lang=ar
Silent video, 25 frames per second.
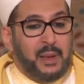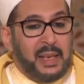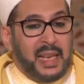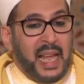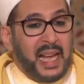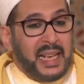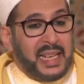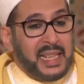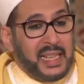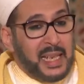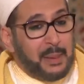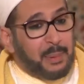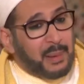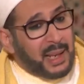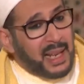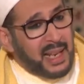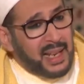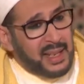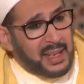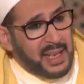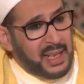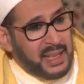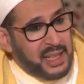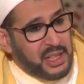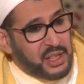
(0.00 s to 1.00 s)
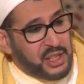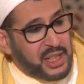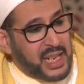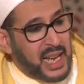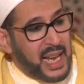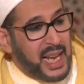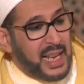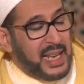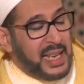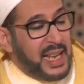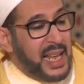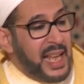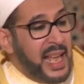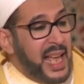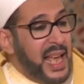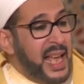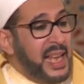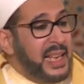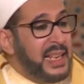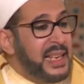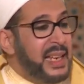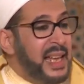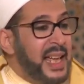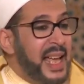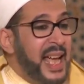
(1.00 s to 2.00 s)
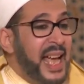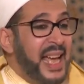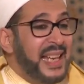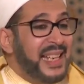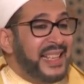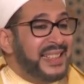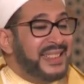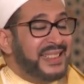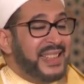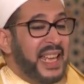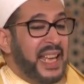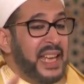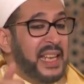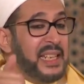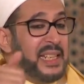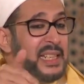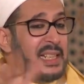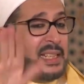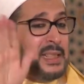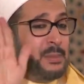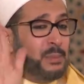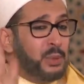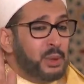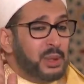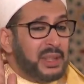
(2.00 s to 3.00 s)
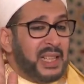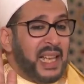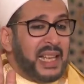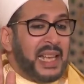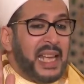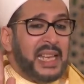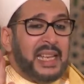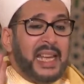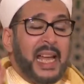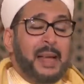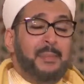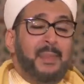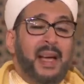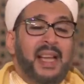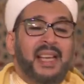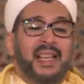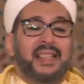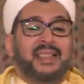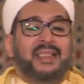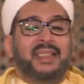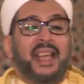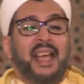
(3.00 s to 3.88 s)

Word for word: لكن يبقى لنا الإشكال هل على التحريك مطلقا أم على